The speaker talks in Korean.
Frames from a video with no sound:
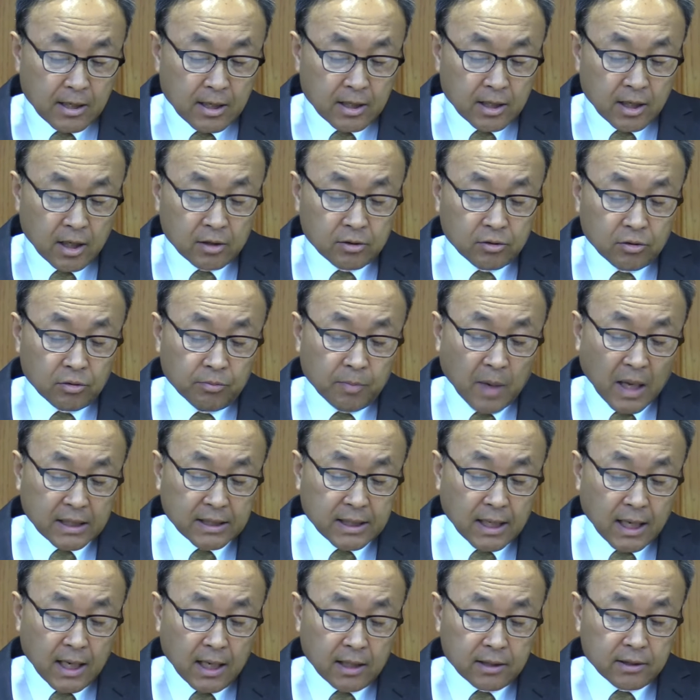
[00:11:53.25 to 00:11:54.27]
여기 또
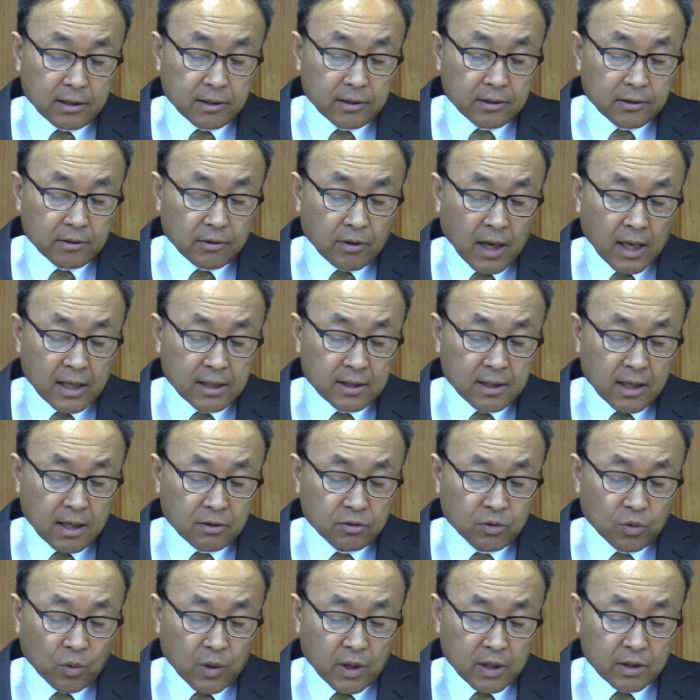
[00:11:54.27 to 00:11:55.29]
마찬가지 환상
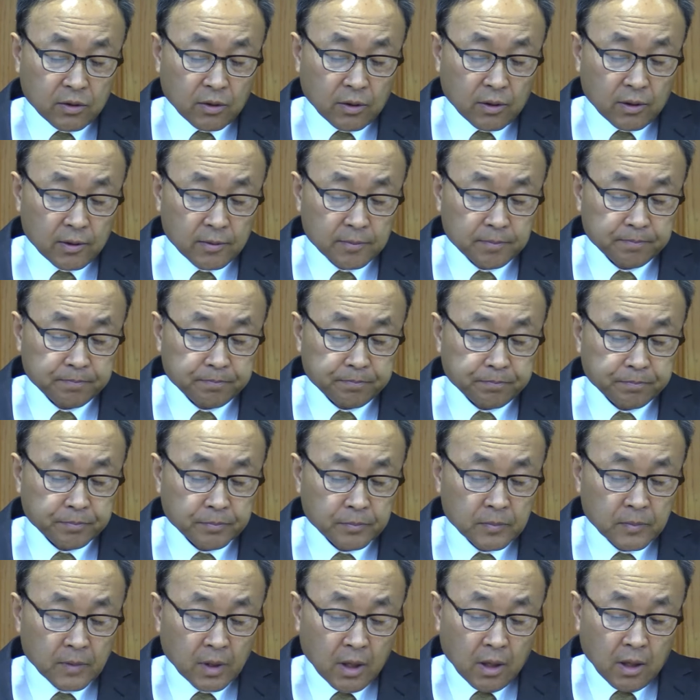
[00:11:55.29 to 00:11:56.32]
속에서
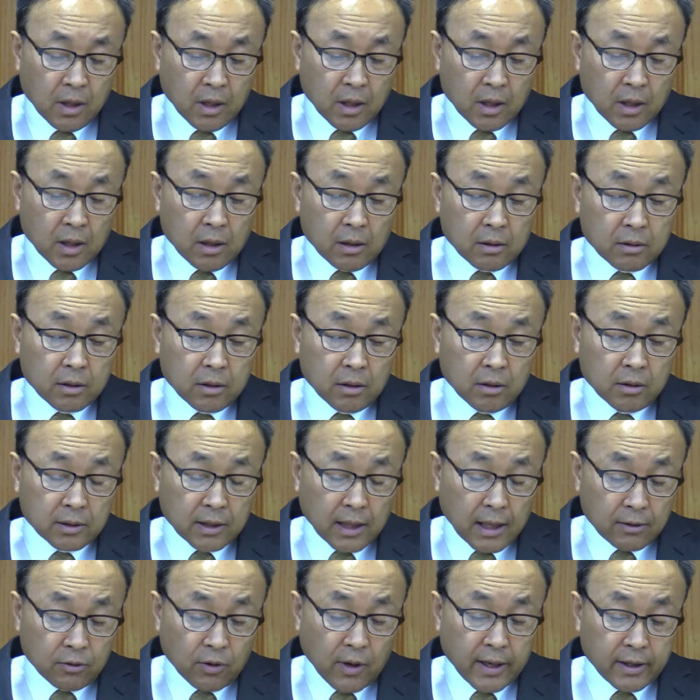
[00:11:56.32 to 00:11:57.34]
그
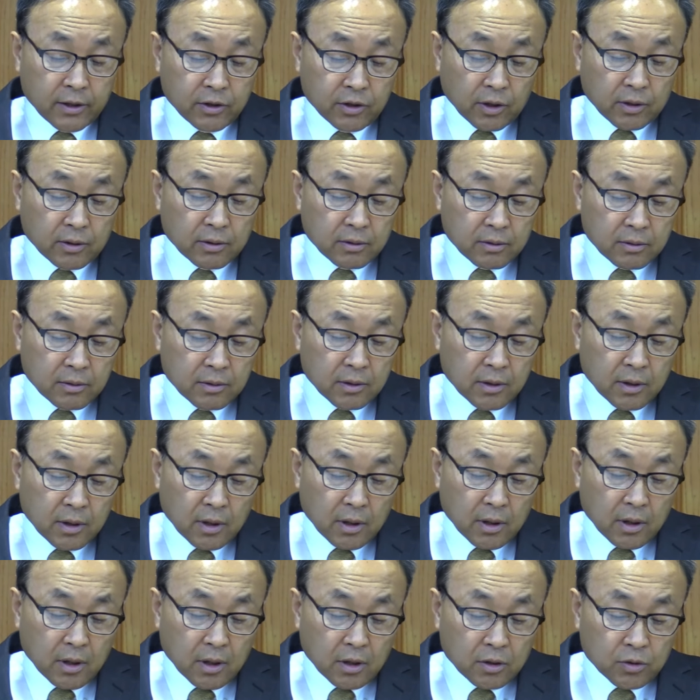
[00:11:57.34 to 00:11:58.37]
사도행전
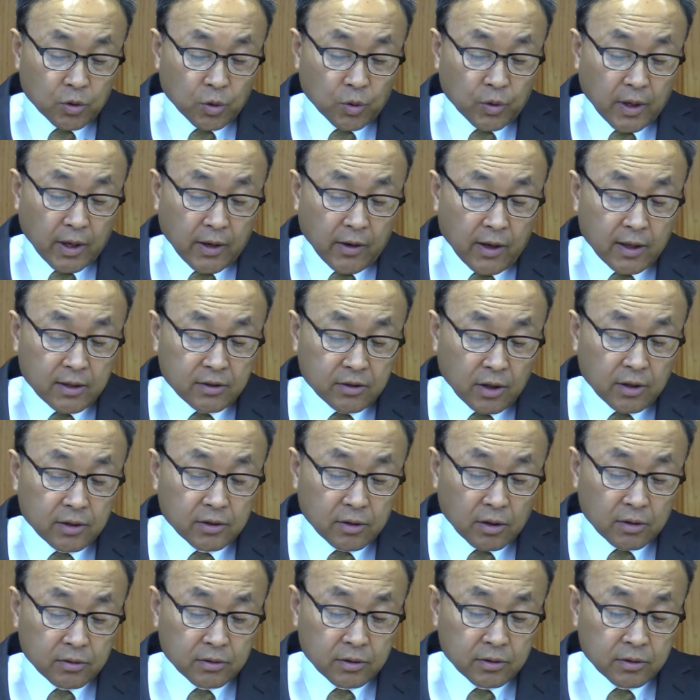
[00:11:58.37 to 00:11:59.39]
초대교회에서
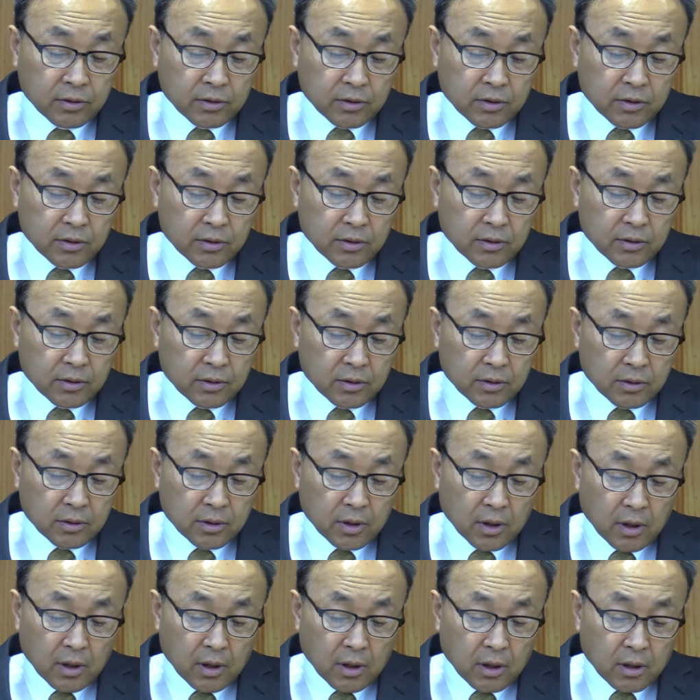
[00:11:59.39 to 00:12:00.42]
있었던
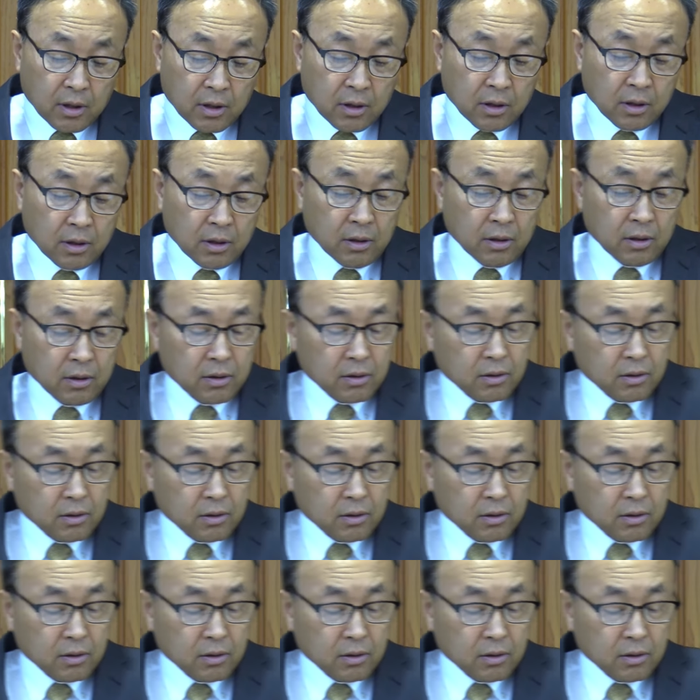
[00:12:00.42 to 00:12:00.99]
그